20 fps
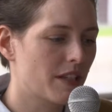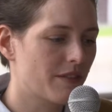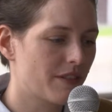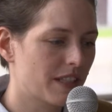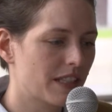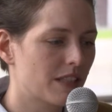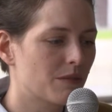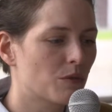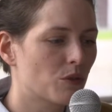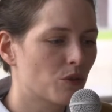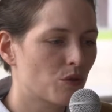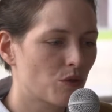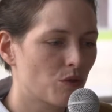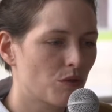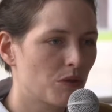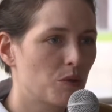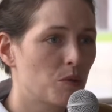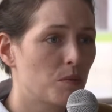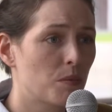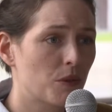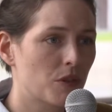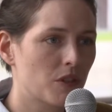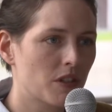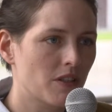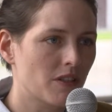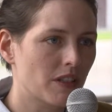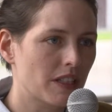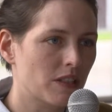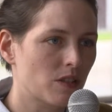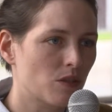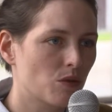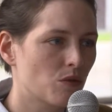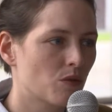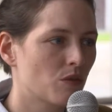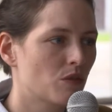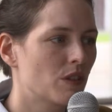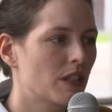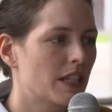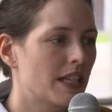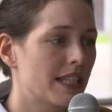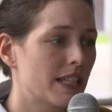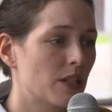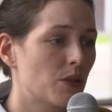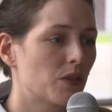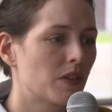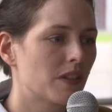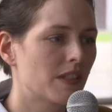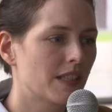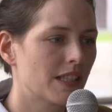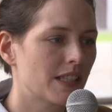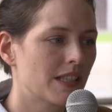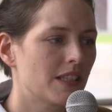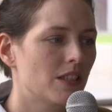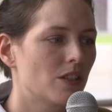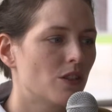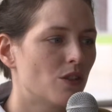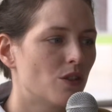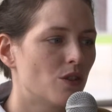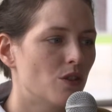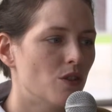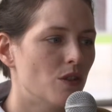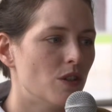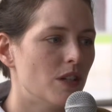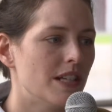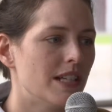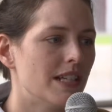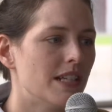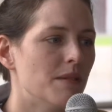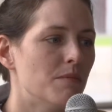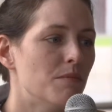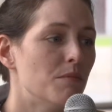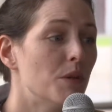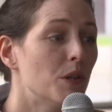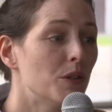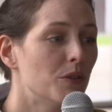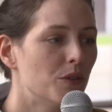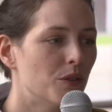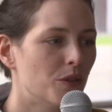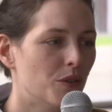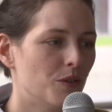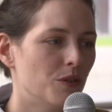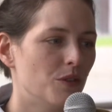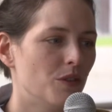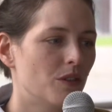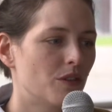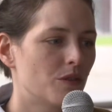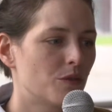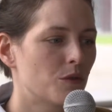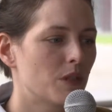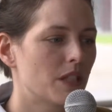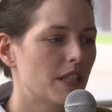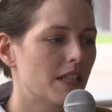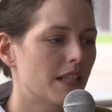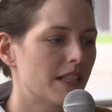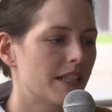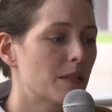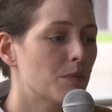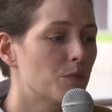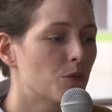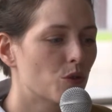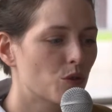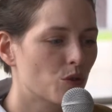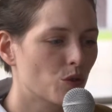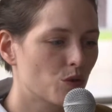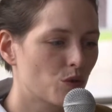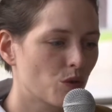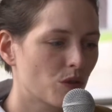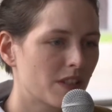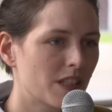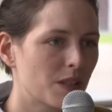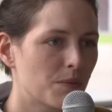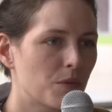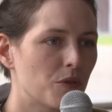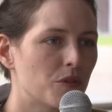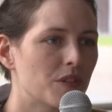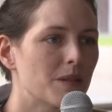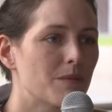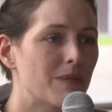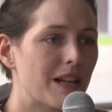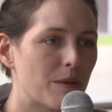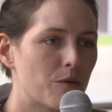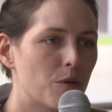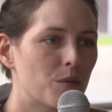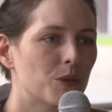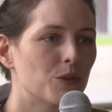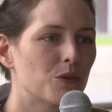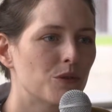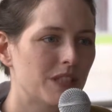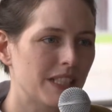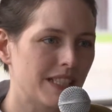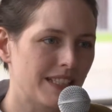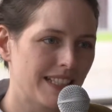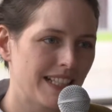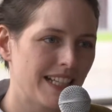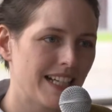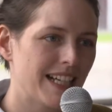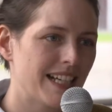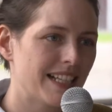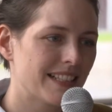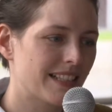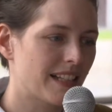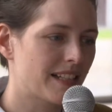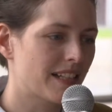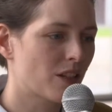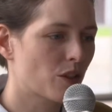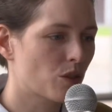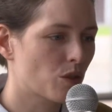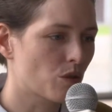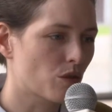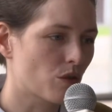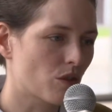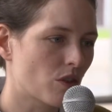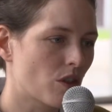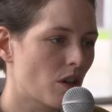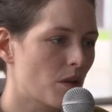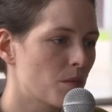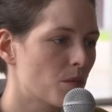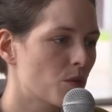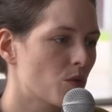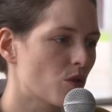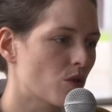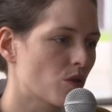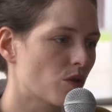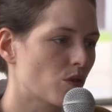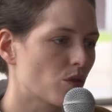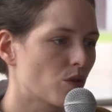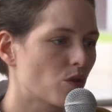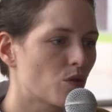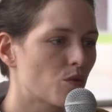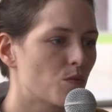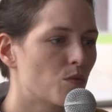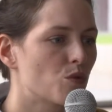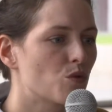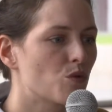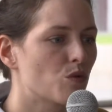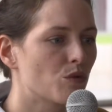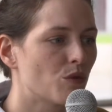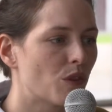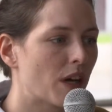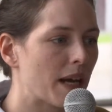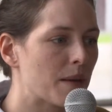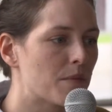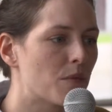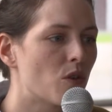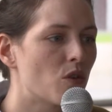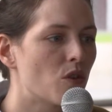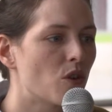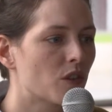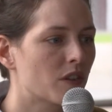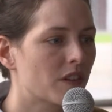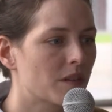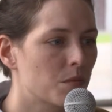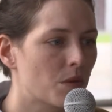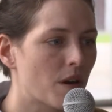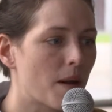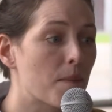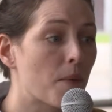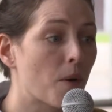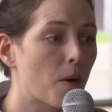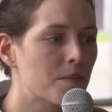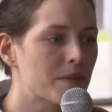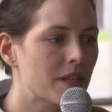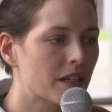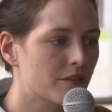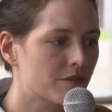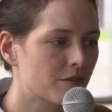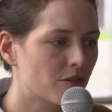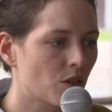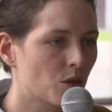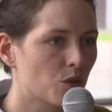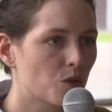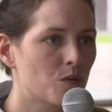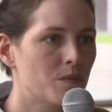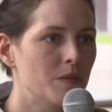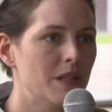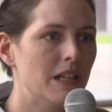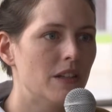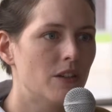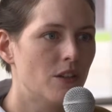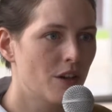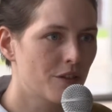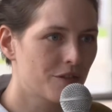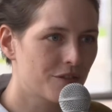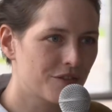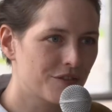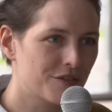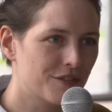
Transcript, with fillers: Il y a effectivement celui du projet en question et il y a aussi euh, les modes de, ou les types de structures disponibles à un moment donné. C'est-à-dire que comme je, me suis vraiment lancée pour la première fois en 2009,